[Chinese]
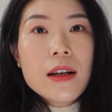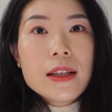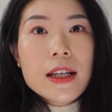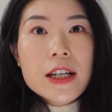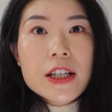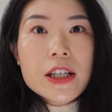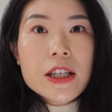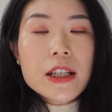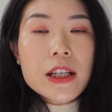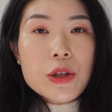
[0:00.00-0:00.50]

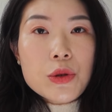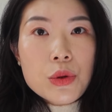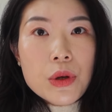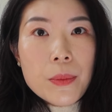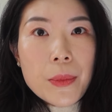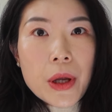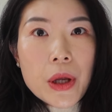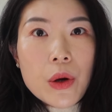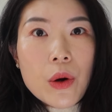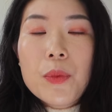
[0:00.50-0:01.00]
但是你却
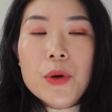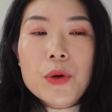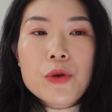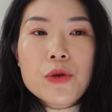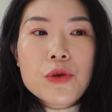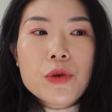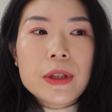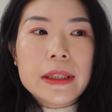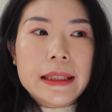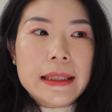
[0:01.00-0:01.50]
没有，比如
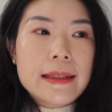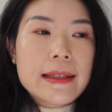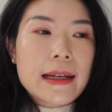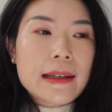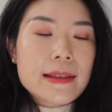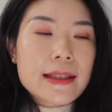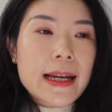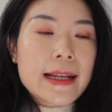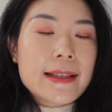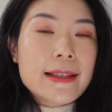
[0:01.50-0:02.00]
说你想
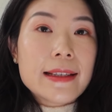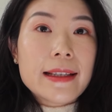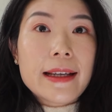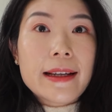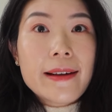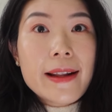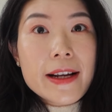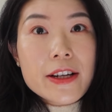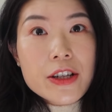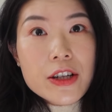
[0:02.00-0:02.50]
在几
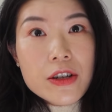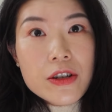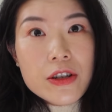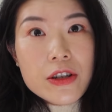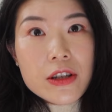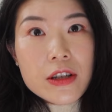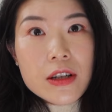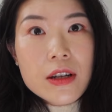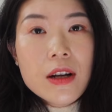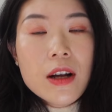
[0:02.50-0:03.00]
年内升
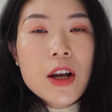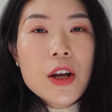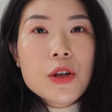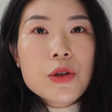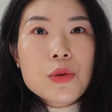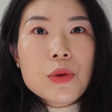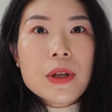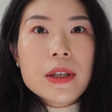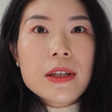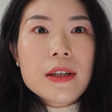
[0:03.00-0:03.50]
职，
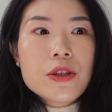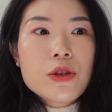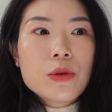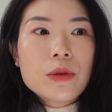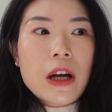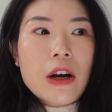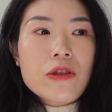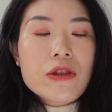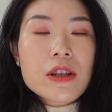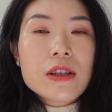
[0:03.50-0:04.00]
所以呢，就
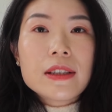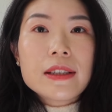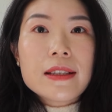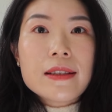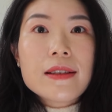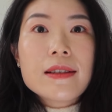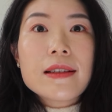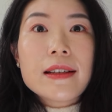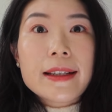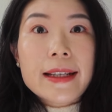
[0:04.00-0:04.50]
导致了你
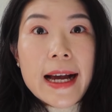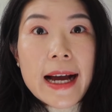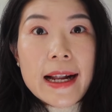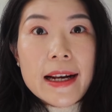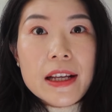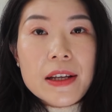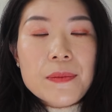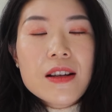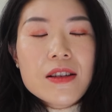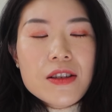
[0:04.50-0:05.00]
自己的压
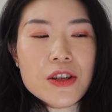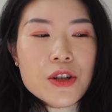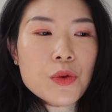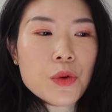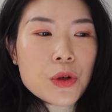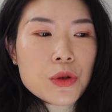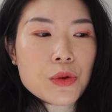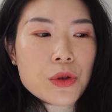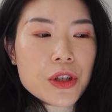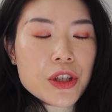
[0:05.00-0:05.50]
力。其实
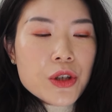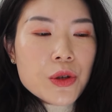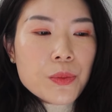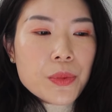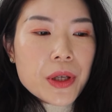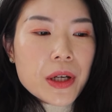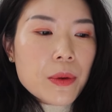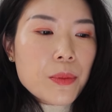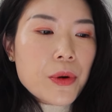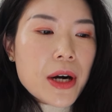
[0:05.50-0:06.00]
我觉得这种
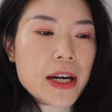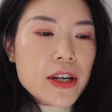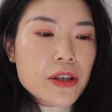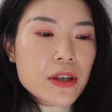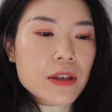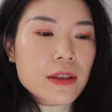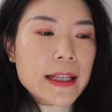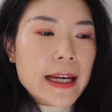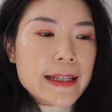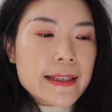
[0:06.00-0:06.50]
peer
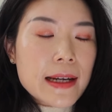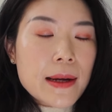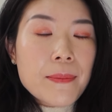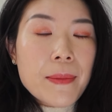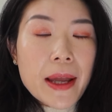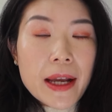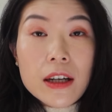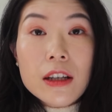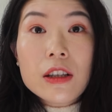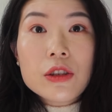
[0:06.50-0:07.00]
pressure 大家
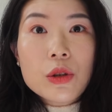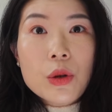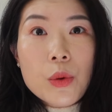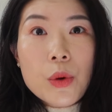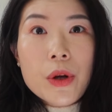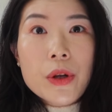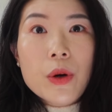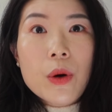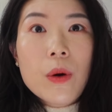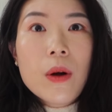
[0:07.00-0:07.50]
每个人都
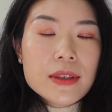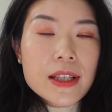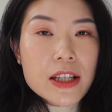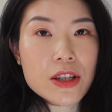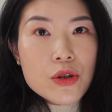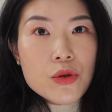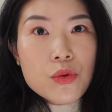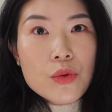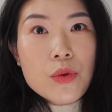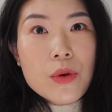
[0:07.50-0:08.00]
会有，但
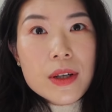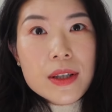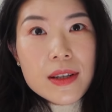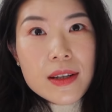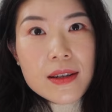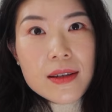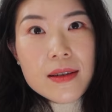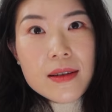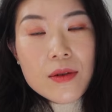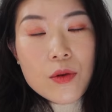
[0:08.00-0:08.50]
是如果
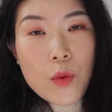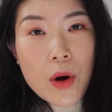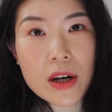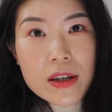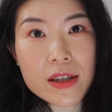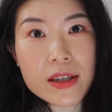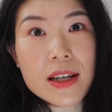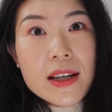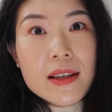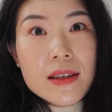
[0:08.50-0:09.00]
你往
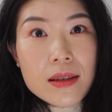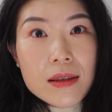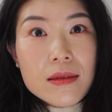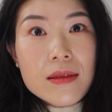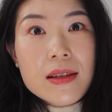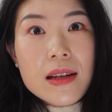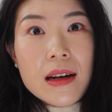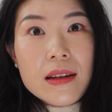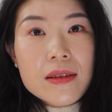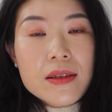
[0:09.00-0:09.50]
深一层
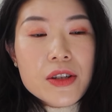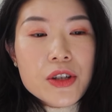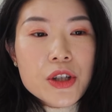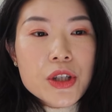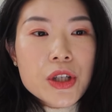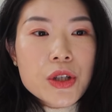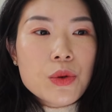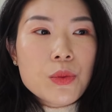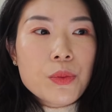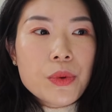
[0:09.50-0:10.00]
想，其实
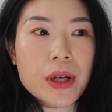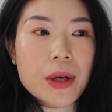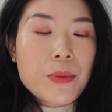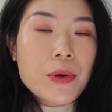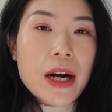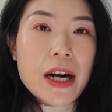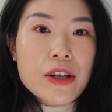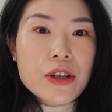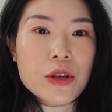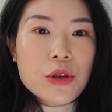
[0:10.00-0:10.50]
这种 peer
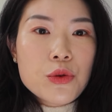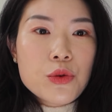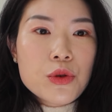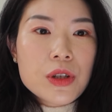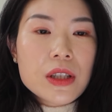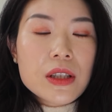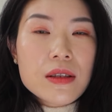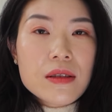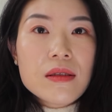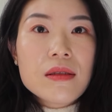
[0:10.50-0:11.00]
pressure 就
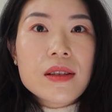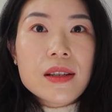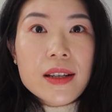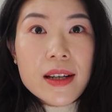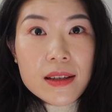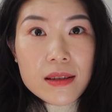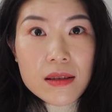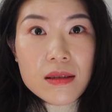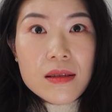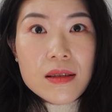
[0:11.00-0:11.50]
是你自己
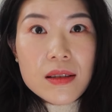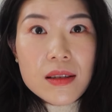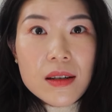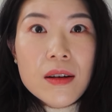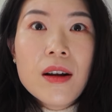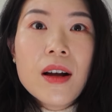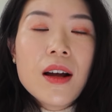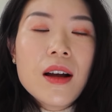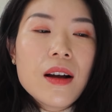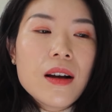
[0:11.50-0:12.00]
给自己的，
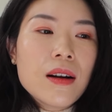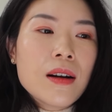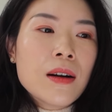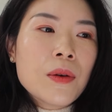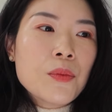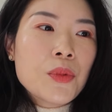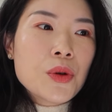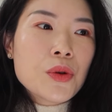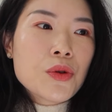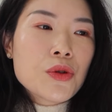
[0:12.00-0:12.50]

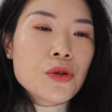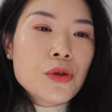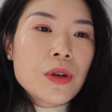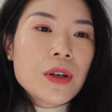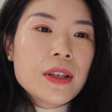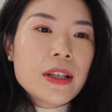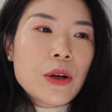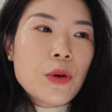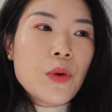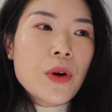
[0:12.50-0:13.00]
嗯，比如
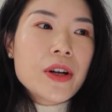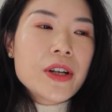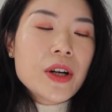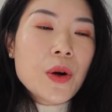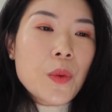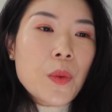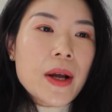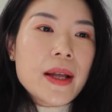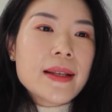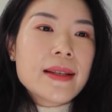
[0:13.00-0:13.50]
说你会认。
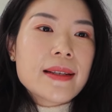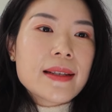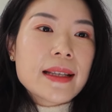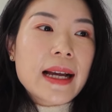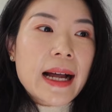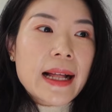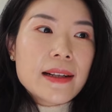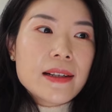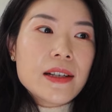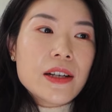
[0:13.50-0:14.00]
认为其
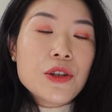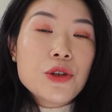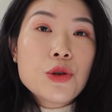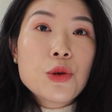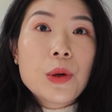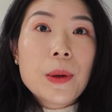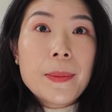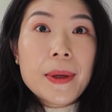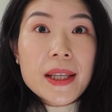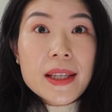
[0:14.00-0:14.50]
他的人
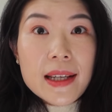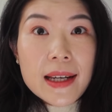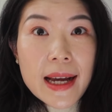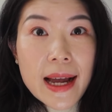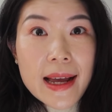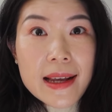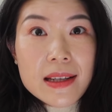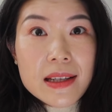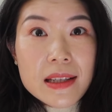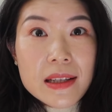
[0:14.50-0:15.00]
就会比你
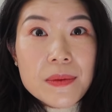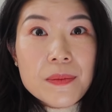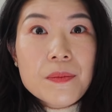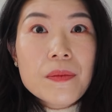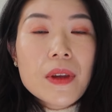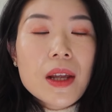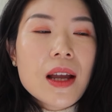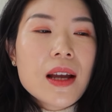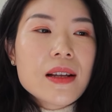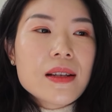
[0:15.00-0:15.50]
开心，
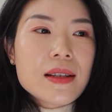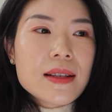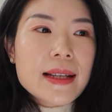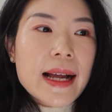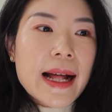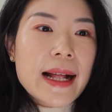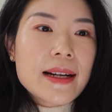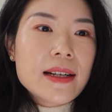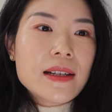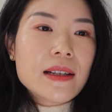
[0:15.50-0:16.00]
其
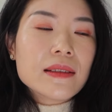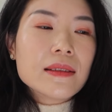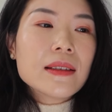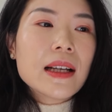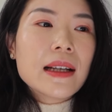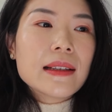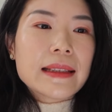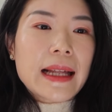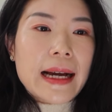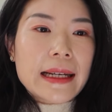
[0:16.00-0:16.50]
他的人
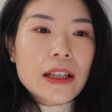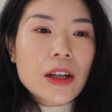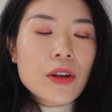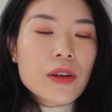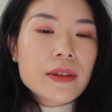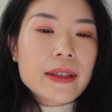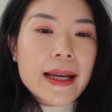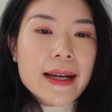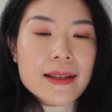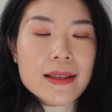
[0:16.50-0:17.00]
达
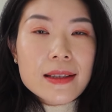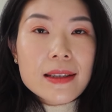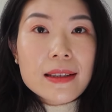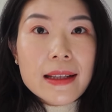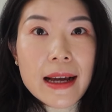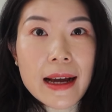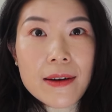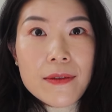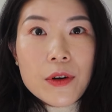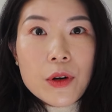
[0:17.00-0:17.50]
到了 next
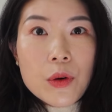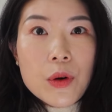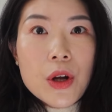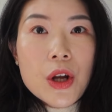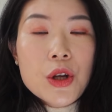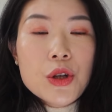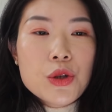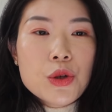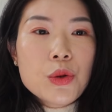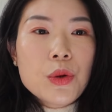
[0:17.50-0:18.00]
level
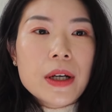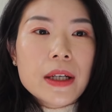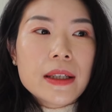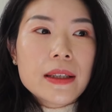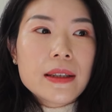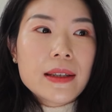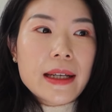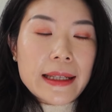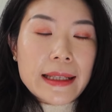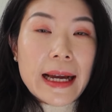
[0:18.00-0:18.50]
就
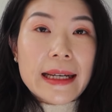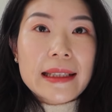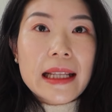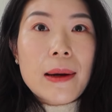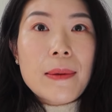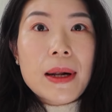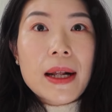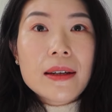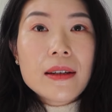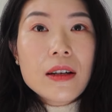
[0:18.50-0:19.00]
会给他
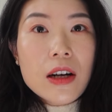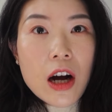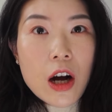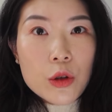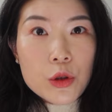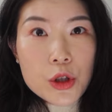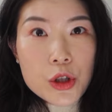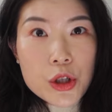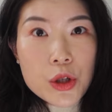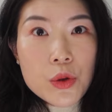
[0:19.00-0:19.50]
带来更
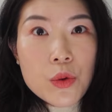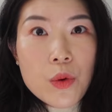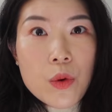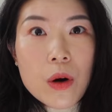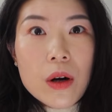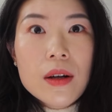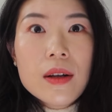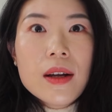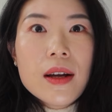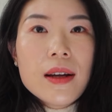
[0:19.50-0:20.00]
好的生
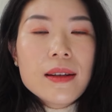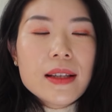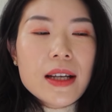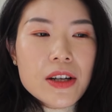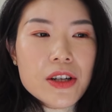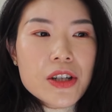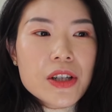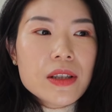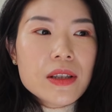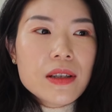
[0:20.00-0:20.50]
活。
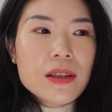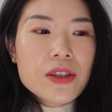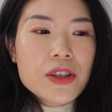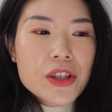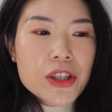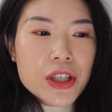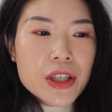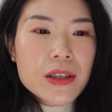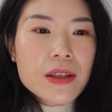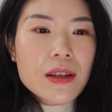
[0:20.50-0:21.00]
但是呢，
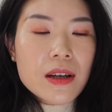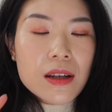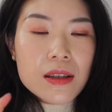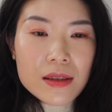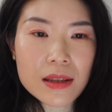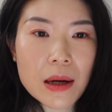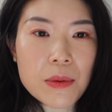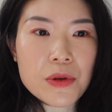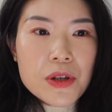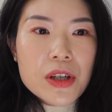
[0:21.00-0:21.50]
这个
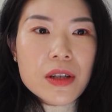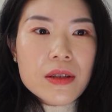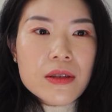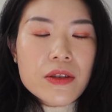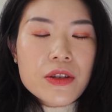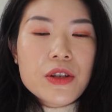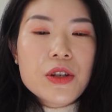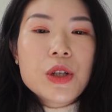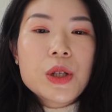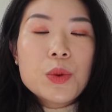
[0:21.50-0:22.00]
assumption
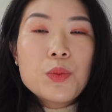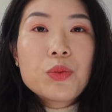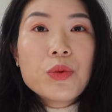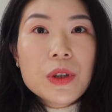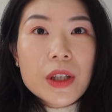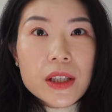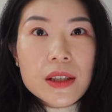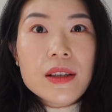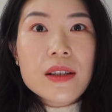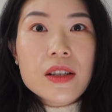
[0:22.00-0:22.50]
其实
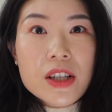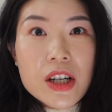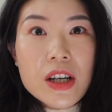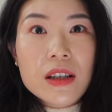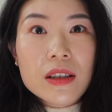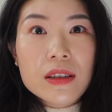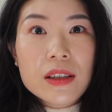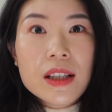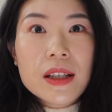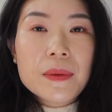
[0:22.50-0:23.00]
不一定
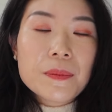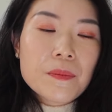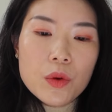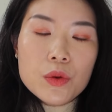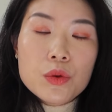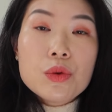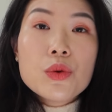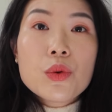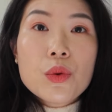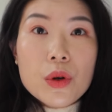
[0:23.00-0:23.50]
成立。
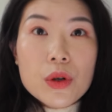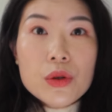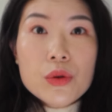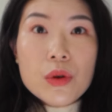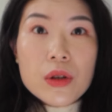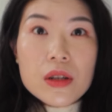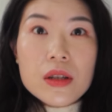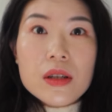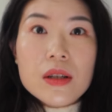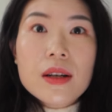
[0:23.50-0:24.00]
据我
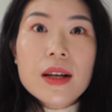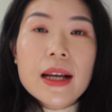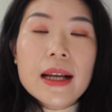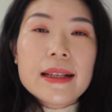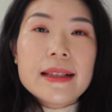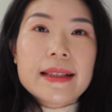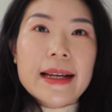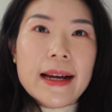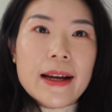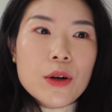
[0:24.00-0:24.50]
所知，
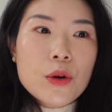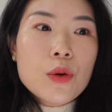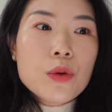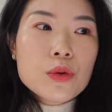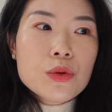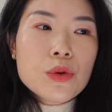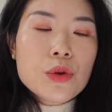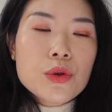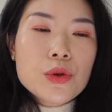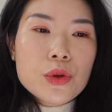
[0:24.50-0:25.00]
在
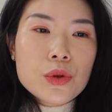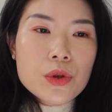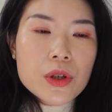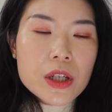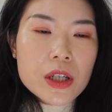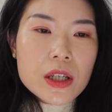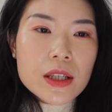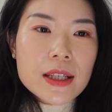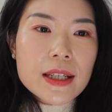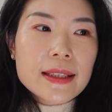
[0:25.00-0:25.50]
工作中
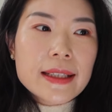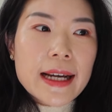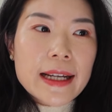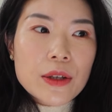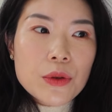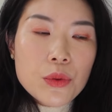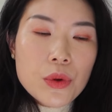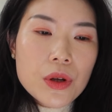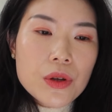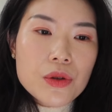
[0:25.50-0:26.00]
时间待
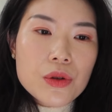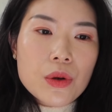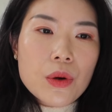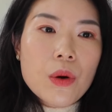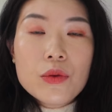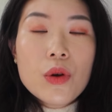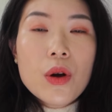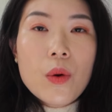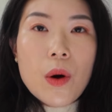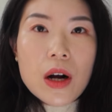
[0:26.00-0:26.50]
得越
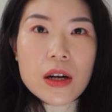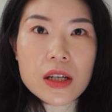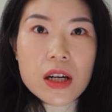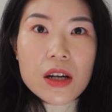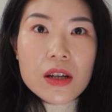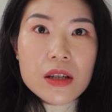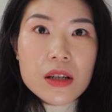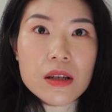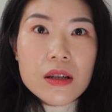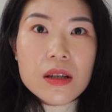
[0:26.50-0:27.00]
久，越往
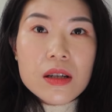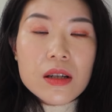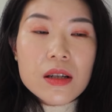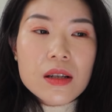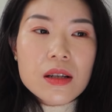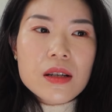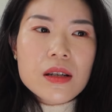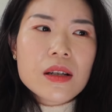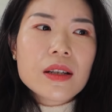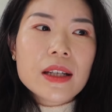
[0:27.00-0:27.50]
上升职，
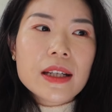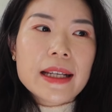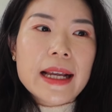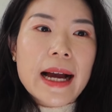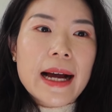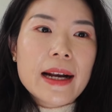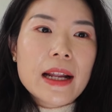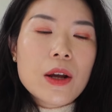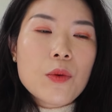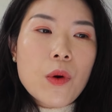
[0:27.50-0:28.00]
其实你的
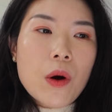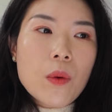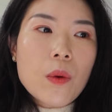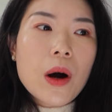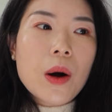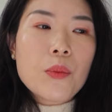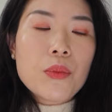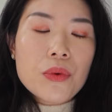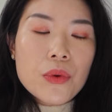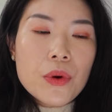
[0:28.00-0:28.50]
压力往
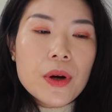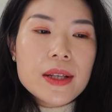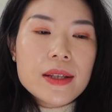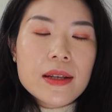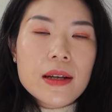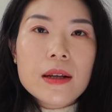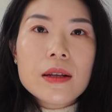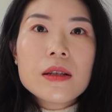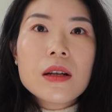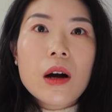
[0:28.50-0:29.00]
往不会
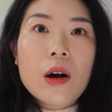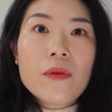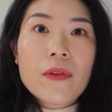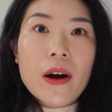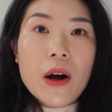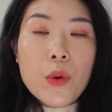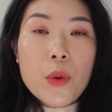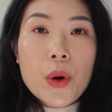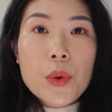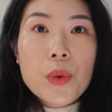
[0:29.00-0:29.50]
减小，
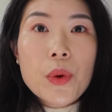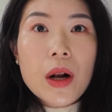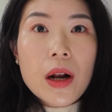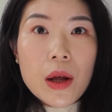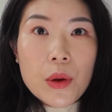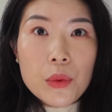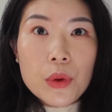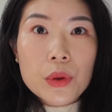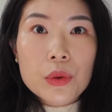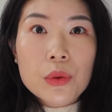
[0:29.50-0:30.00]
反而会越
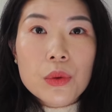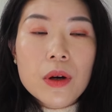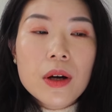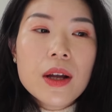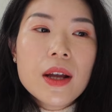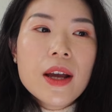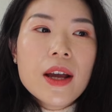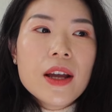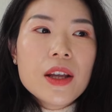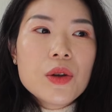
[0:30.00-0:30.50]
来越多，
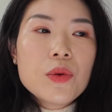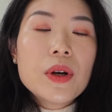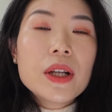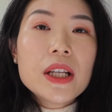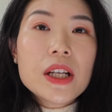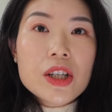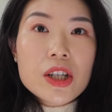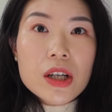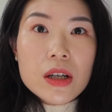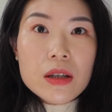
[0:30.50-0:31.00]
因为
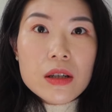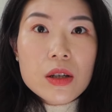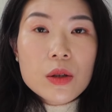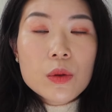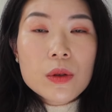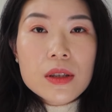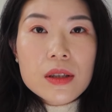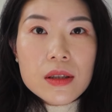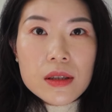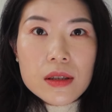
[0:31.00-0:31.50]
你承
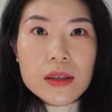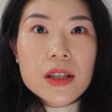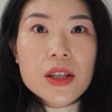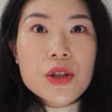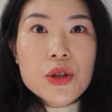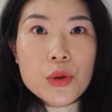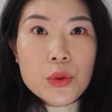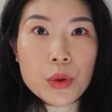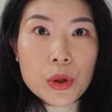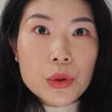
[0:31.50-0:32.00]
受的责
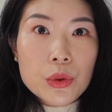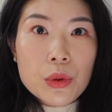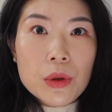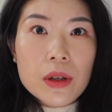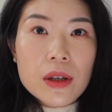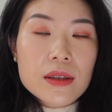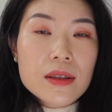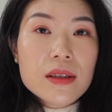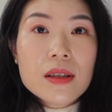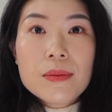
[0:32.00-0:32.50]
任就会多
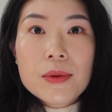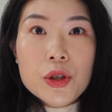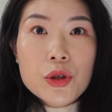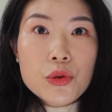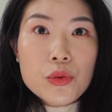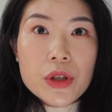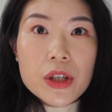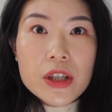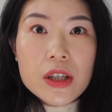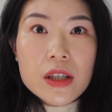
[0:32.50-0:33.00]
了。资本
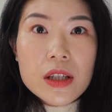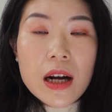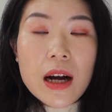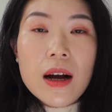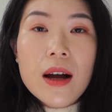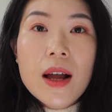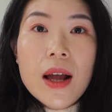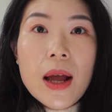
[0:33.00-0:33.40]
主义市场